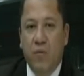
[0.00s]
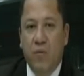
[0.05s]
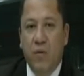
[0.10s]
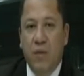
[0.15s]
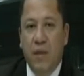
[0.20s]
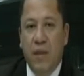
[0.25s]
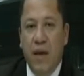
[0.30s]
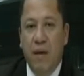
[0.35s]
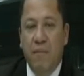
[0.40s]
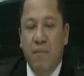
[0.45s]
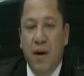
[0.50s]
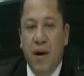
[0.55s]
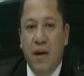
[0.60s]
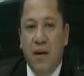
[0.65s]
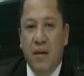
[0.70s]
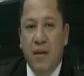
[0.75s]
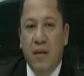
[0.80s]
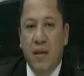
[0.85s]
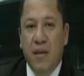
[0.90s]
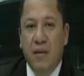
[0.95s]

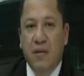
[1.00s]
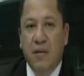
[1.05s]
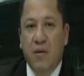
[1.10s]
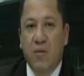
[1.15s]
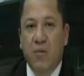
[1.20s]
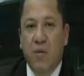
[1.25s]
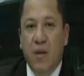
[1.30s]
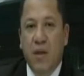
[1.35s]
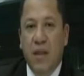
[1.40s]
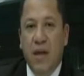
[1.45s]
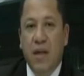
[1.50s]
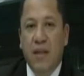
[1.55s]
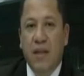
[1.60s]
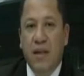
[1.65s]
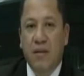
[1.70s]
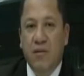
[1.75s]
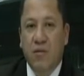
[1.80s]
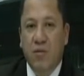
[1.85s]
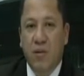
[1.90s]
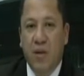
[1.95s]
tema de seguridad
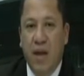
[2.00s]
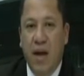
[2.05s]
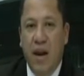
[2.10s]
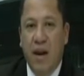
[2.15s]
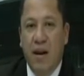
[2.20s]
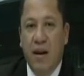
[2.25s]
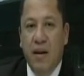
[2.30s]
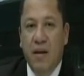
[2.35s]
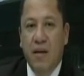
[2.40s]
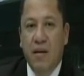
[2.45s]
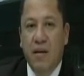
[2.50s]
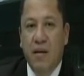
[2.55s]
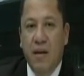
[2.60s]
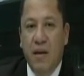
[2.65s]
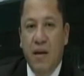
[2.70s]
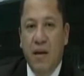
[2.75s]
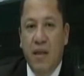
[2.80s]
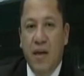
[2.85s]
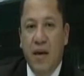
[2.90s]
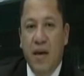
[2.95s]
nacional
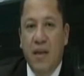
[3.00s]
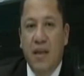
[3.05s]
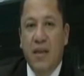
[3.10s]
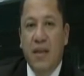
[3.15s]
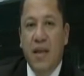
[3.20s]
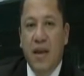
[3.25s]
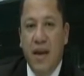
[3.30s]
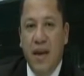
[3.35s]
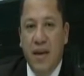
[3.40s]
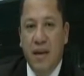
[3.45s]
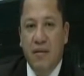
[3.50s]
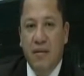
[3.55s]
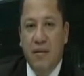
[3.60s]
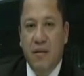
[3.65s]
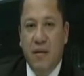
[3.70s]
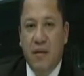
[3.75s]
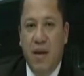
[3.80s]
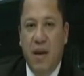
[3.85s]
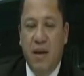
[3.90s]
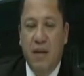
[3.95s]
y de
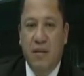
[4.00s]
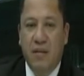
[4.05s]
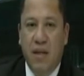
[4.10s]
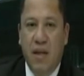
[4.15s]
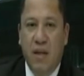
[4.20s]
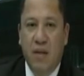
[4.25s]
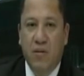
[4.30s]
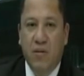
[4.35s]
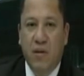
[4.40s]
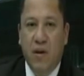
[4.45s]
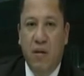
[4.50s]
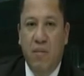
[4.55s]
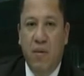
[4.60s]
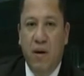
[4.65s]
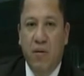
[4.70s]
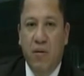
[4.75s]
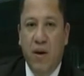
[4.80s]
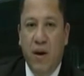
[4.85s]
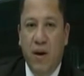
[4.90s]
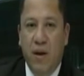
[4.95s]
interés del Estado
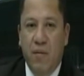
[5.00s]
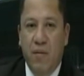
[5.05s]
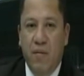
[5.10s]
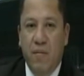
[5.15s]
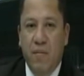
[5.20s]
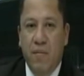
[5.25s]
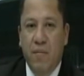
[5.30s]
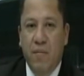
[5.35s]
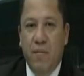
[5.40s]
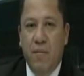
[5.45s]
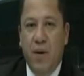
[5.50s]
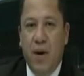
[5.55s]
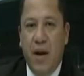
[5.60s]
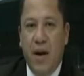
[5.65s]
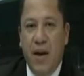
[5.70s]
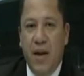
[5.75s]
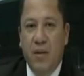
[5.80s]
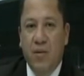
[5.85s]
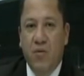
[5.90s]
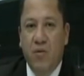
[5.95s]
salvadoreño.
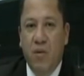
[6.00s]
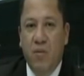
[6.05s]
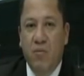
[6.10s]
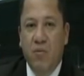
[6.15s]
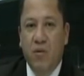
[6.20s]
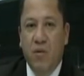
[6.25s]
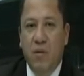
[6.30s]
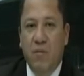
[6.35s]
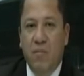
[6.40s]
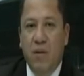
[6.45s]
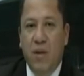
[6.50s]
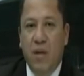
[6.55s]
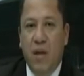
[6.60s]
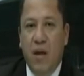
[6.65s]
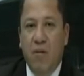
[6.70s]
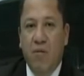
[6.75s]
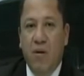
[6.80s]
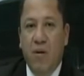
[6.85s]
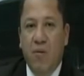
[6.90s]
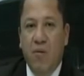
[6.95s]
Para eso hemos
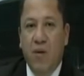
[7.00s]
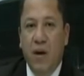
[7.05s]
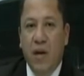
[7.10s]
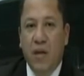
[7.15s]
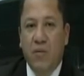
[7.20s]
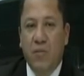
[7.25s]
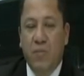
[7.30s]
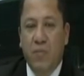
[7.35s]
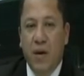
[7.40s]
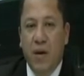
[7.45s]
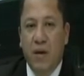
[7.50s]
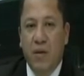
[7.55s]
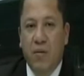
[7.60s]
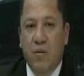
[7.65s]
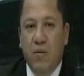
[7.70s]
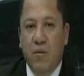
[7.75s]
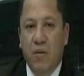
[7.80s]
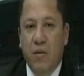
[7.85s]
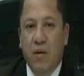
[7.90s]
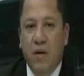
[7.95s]
invitado a un
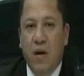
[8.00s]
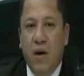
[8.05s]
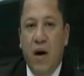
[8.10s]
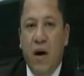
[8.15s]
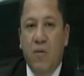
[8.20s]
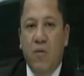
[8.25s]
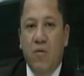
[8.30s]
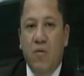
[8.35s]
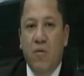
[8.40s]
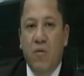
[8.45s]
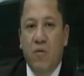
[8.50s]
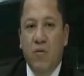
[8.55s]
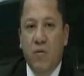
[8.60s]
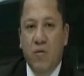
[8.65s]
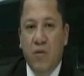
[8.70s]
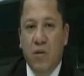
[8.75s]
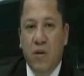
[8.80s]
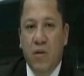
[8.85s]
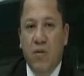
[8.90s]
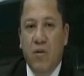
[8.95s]
experto, a un
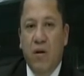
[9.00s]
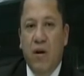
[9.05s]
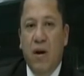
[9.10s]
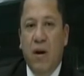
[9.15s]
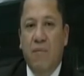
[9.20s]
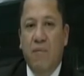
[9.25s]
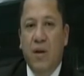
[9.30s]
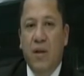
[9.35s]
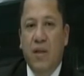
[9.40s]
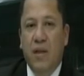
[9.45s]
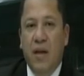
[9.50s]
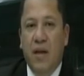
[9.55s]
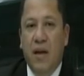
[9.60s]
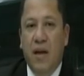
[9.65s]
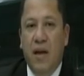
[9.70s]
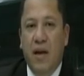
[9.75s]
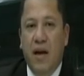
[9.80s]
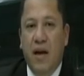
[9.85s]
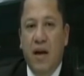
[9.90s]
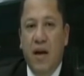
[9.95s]
conocedor en la
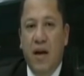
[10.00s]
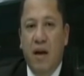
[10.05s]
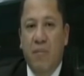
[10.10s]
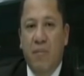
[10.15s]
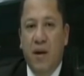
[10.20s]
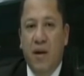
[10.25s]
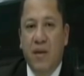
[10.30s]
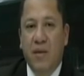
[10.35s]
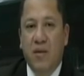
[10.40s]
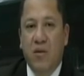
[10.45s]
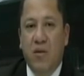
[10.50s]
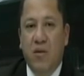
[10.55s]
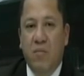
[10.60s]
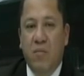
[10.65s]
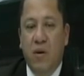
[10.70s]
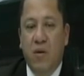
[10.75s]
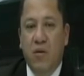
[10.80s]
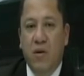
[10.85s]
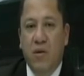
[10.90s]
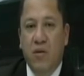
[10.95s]
materia, el maestro
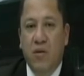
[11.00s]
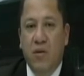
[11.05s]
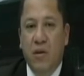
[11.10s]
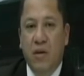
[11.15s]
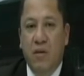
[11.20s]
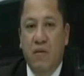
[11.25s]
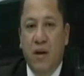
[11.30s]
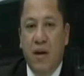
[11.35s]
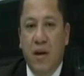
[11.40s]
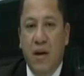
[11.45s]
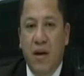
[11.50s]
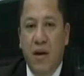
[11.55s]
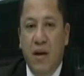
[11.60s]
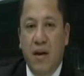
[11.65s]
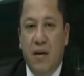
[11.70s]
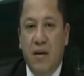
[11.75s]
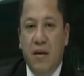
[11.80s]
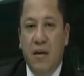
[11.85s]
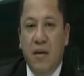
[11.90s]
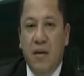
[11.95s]
Mauricio
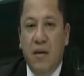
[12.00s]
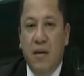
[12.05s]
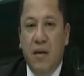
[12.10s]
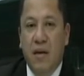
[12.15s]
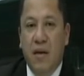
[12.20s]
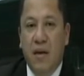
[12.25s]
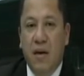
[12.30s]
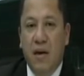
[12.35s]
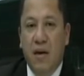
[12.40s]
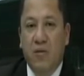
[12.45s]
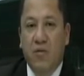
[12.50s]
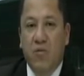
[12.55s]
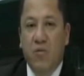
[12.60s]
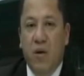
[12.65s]
Chavarría, quien es un